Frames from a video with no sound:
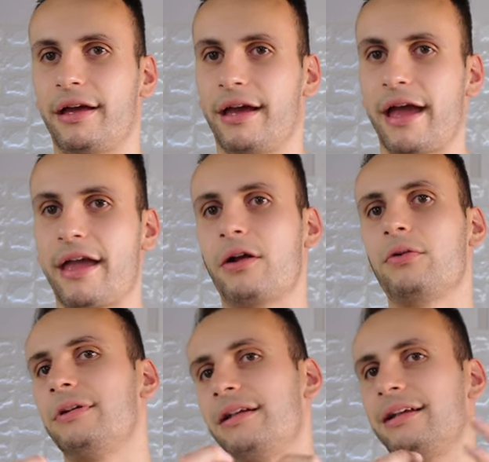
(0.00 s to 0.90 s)
eh, e
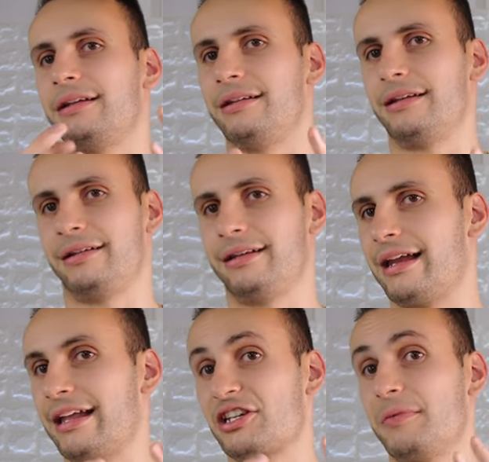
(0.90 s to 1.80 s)
con
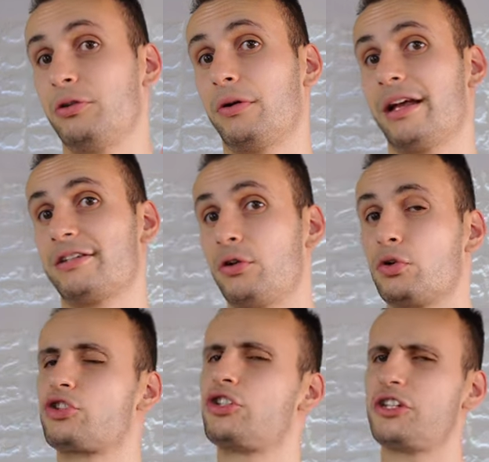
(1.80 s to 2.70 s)
l'allacciamento
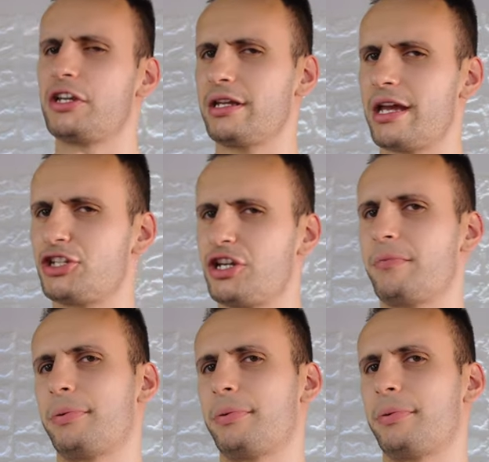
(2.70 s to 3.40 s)
classico ci si riesce,